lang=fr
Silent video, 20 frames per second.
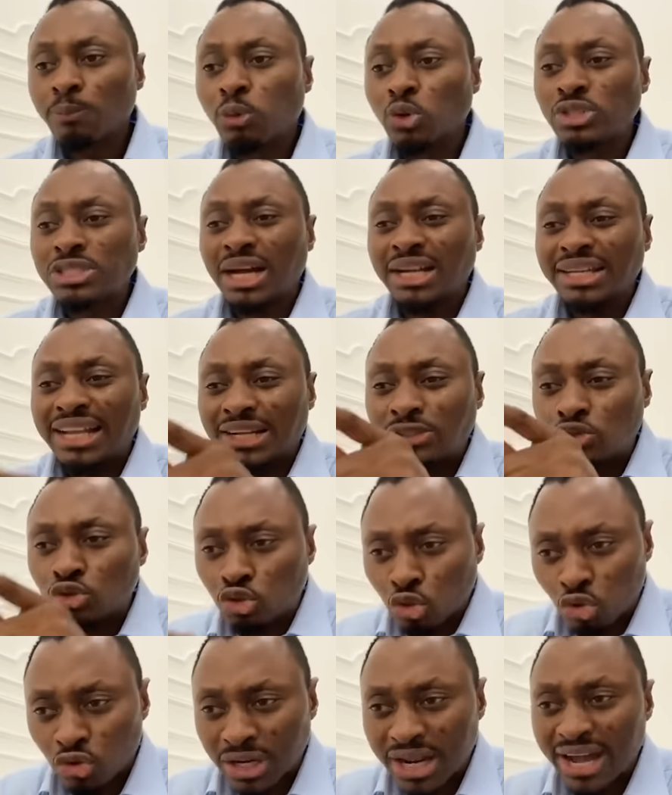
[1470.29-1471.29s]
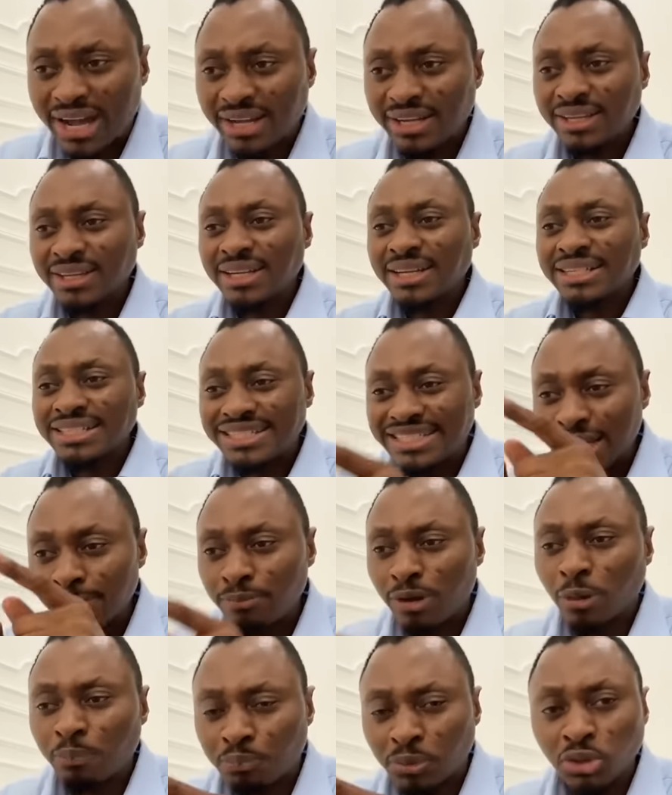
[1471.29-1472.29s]
pourtant la Torah
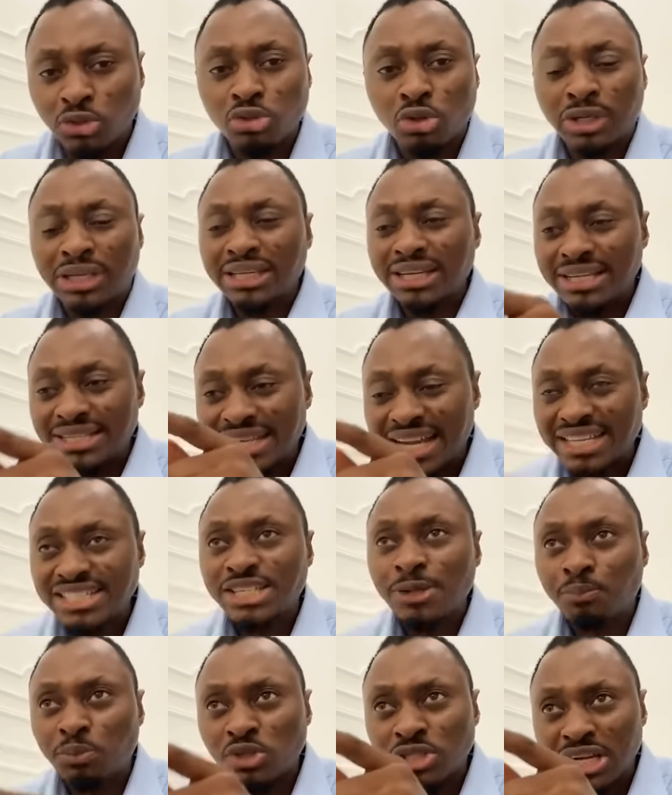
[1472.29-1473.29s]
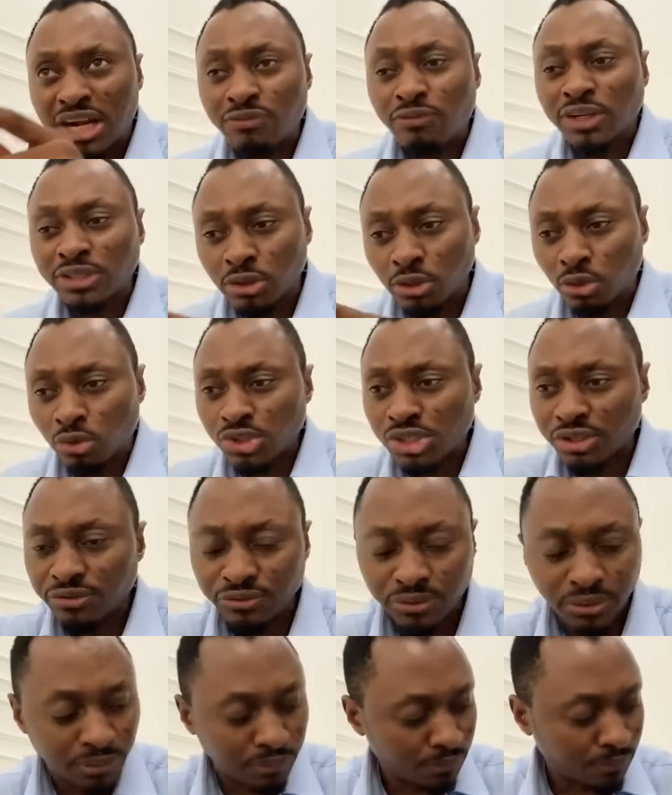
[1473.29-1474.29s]
demande plutôt que les nazis puissent avoir de longs
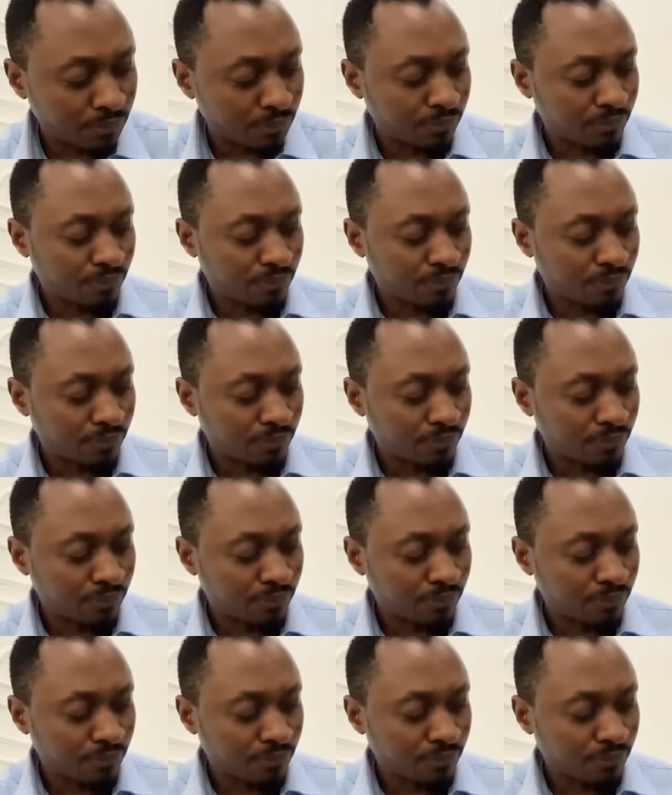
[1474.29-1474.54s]
cheveux